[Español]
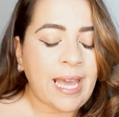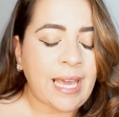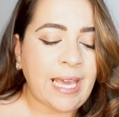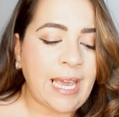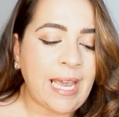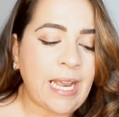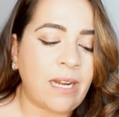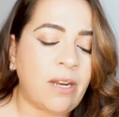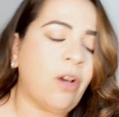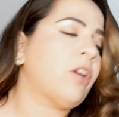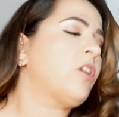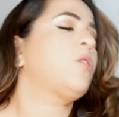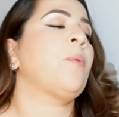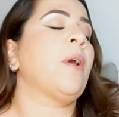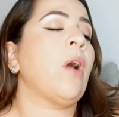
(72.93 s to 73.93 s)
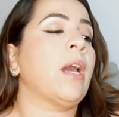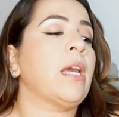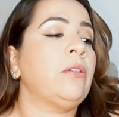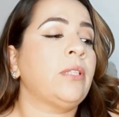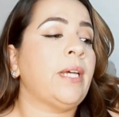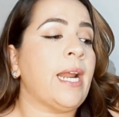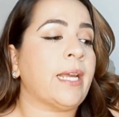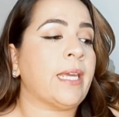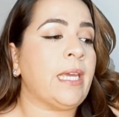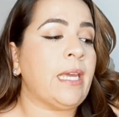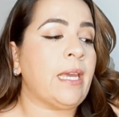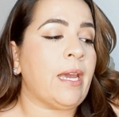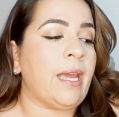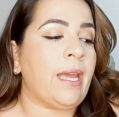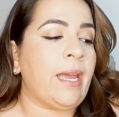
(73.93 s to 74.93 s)
Y lo que os vengo a contar
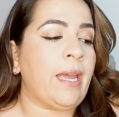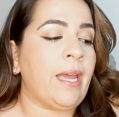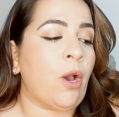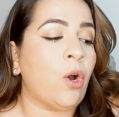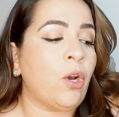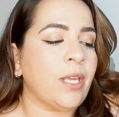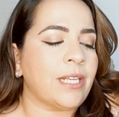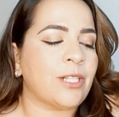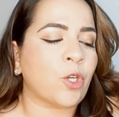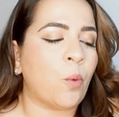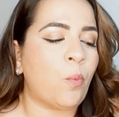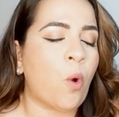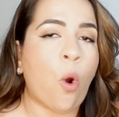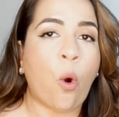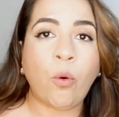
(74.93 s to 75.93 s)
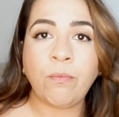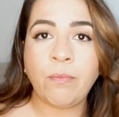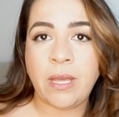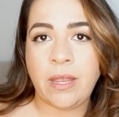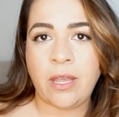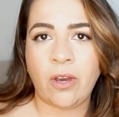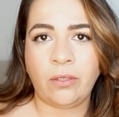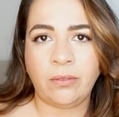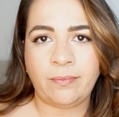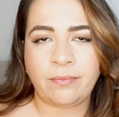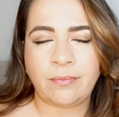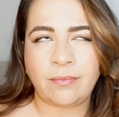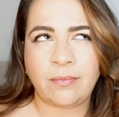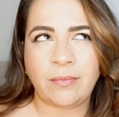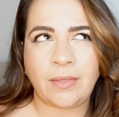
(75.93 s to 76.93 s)
aquí eh, hoy es como un vídeo
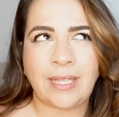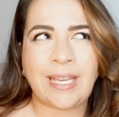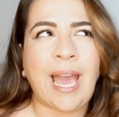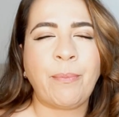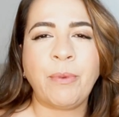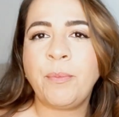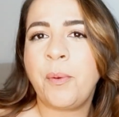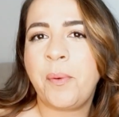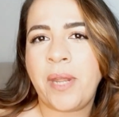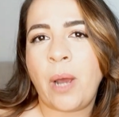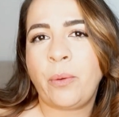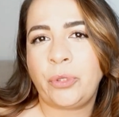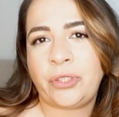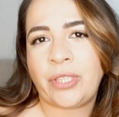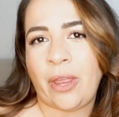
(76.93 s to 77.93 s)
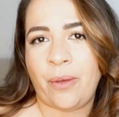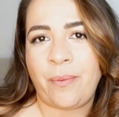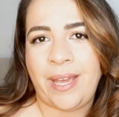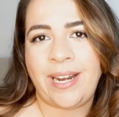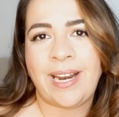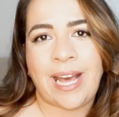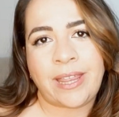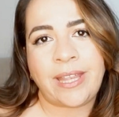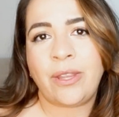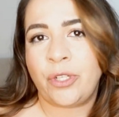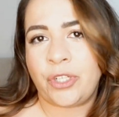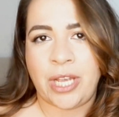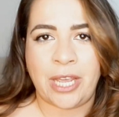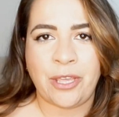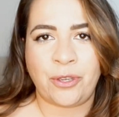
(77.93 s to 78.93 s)
que a mí me hubiera gustado ver hace
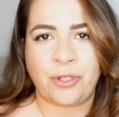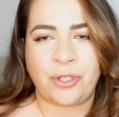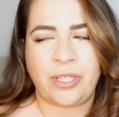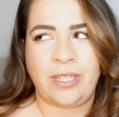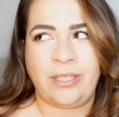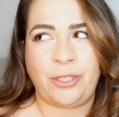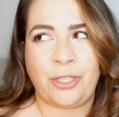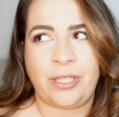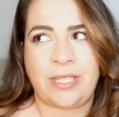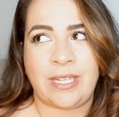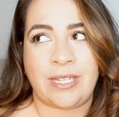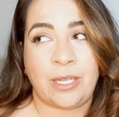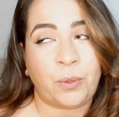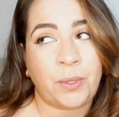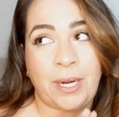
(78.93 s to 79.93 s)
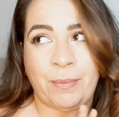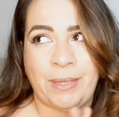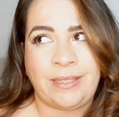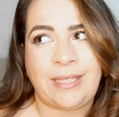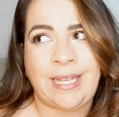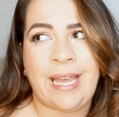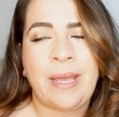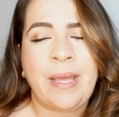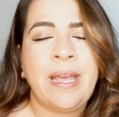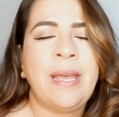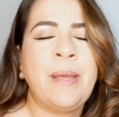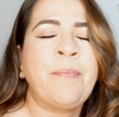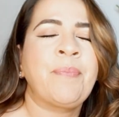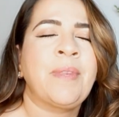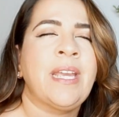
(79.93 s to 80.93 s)
dos años, entonces seguramente
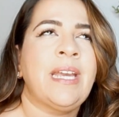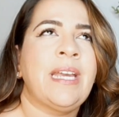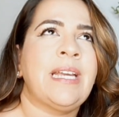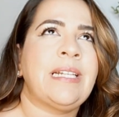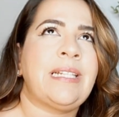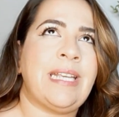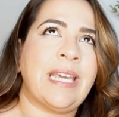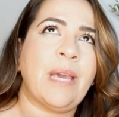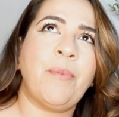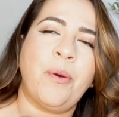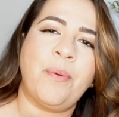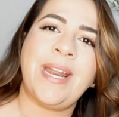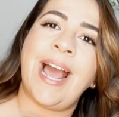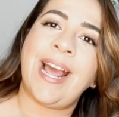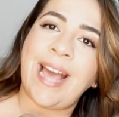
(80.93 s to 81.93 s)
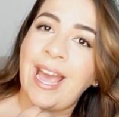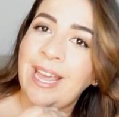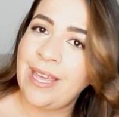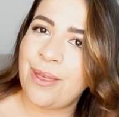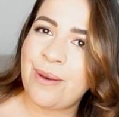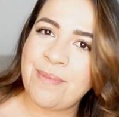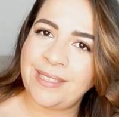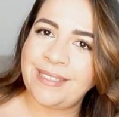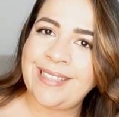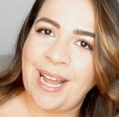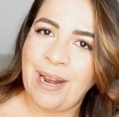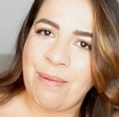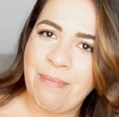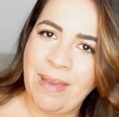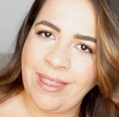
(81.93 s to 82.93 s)
sí que me hubiera caído
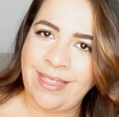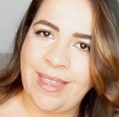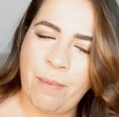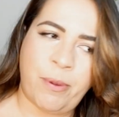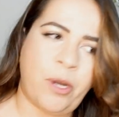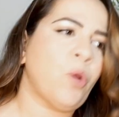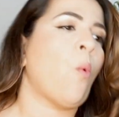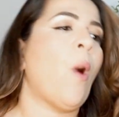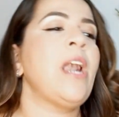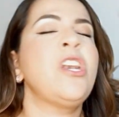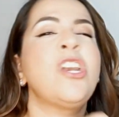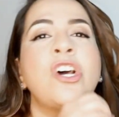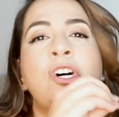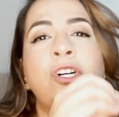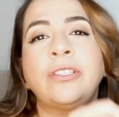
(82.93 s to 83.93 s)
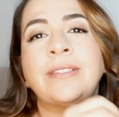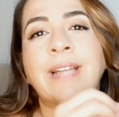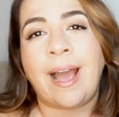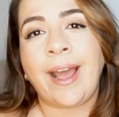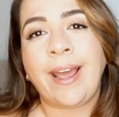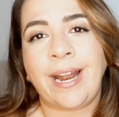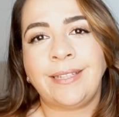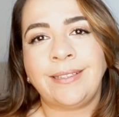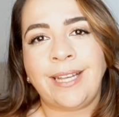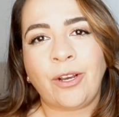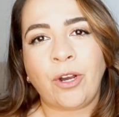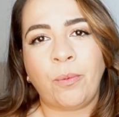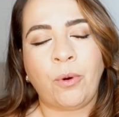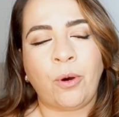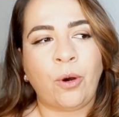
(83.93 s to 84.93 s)
mentalmente, pero igual no tan grande
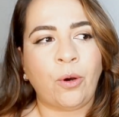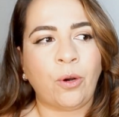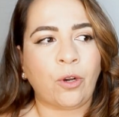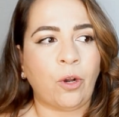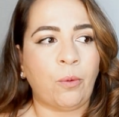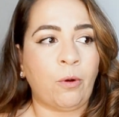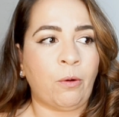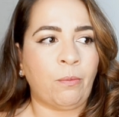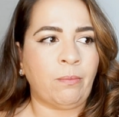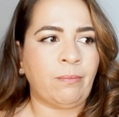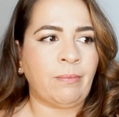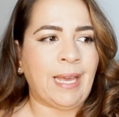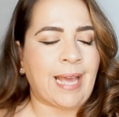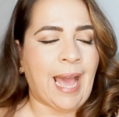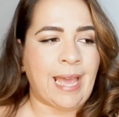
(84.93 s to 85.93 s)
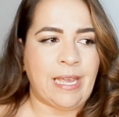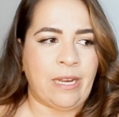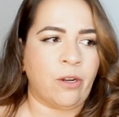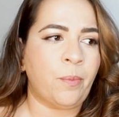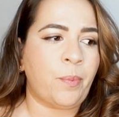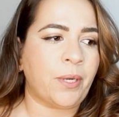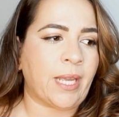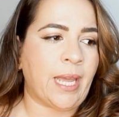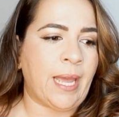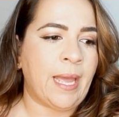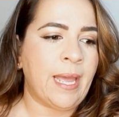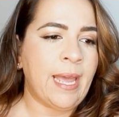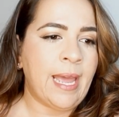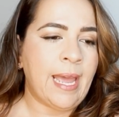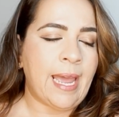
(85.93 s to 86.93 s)
como, como me caí, ¿no?
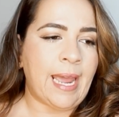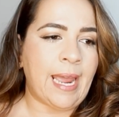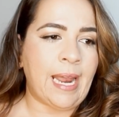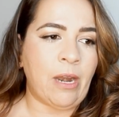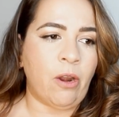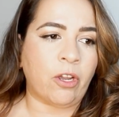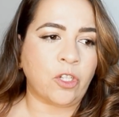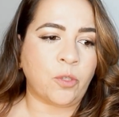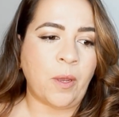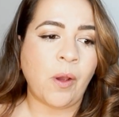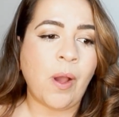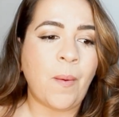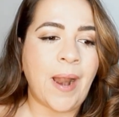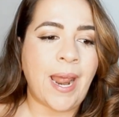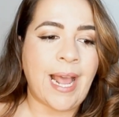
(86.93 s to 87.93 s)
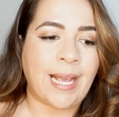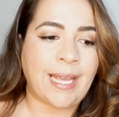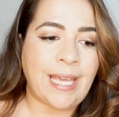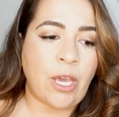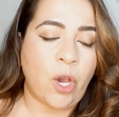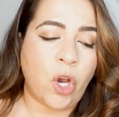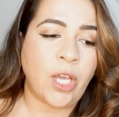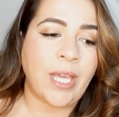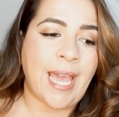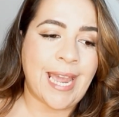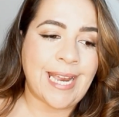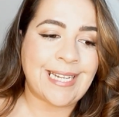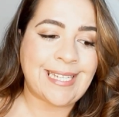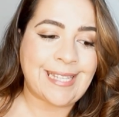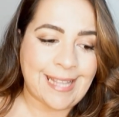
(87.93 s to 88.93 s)
Porque eh, lo que os vengo a hablar aquí hoy
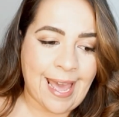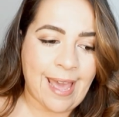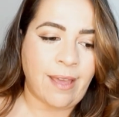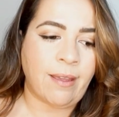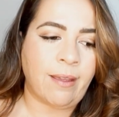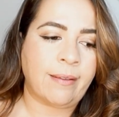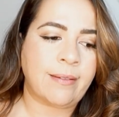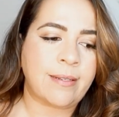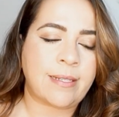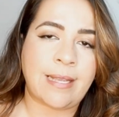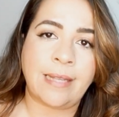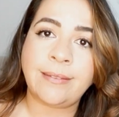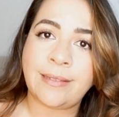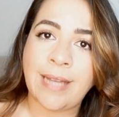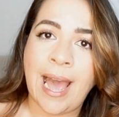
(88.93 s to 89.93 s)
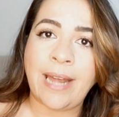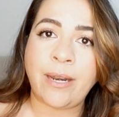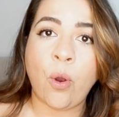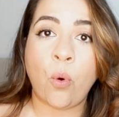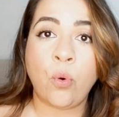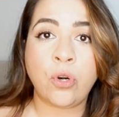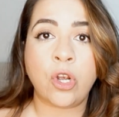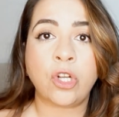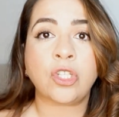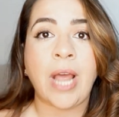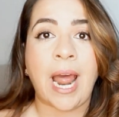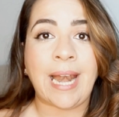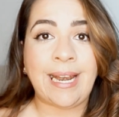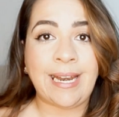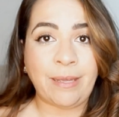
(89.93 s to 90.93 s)
es de sentar
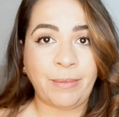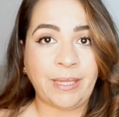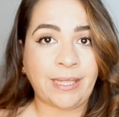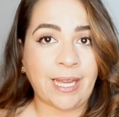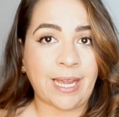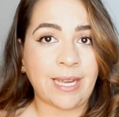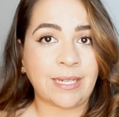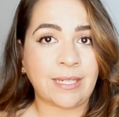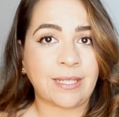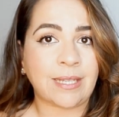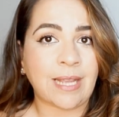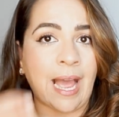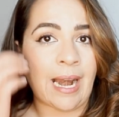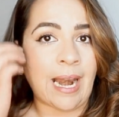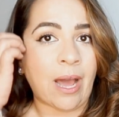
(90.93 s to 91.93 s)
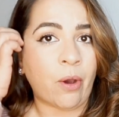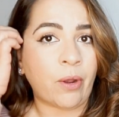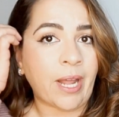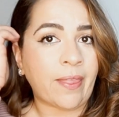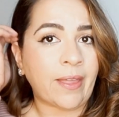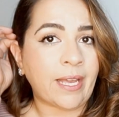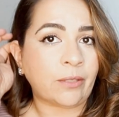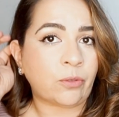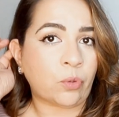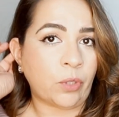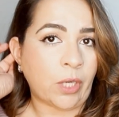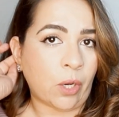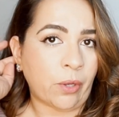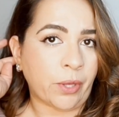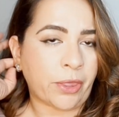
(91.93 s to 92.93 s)
unos límites a la hora de tu
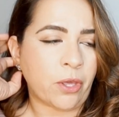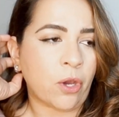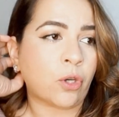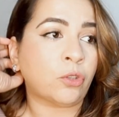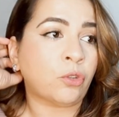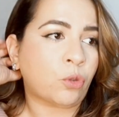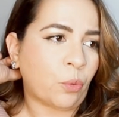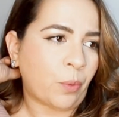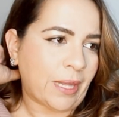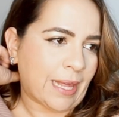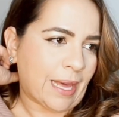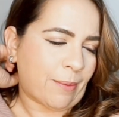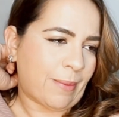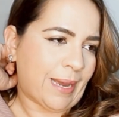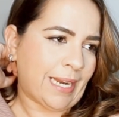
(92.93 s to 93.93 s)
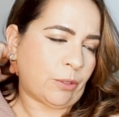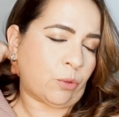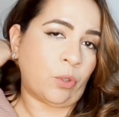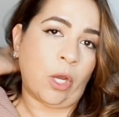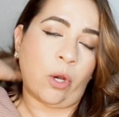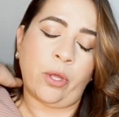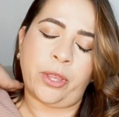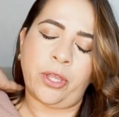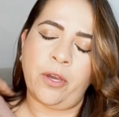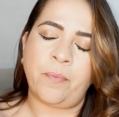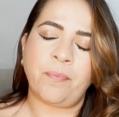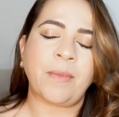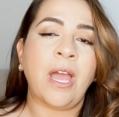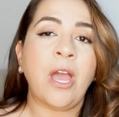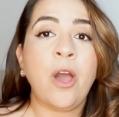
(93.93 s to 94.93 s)
negocio con tu vida, ¿vale? Tu negocio,
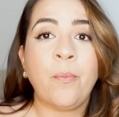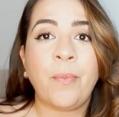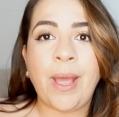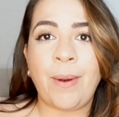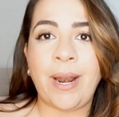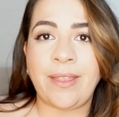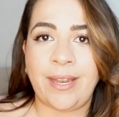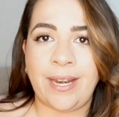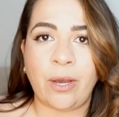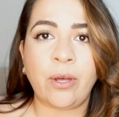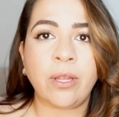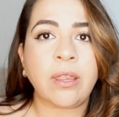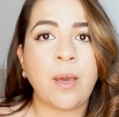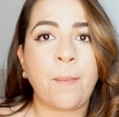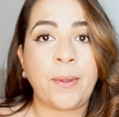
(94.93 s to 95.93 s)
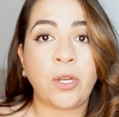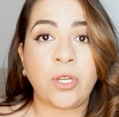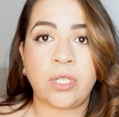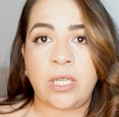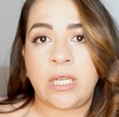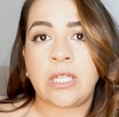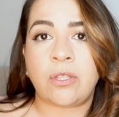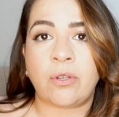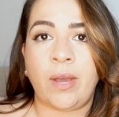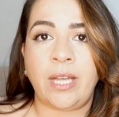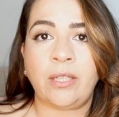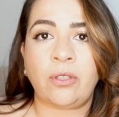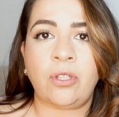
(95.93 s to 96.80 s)
voy a hablar de negocio, pero insisto, ¿eh?